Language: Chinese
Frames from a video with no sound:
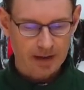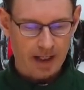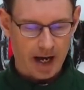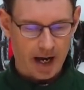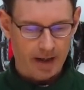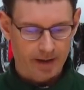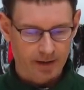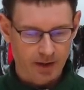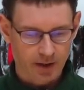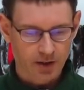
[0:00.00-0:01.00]
他和
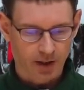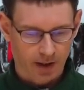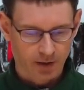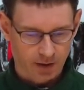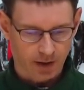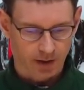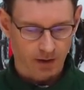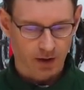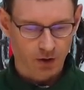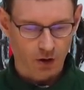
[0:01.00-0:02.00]
你及圣神
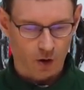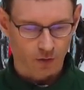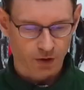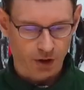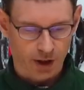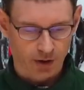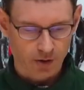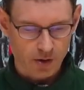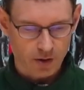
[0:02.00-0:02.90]
永生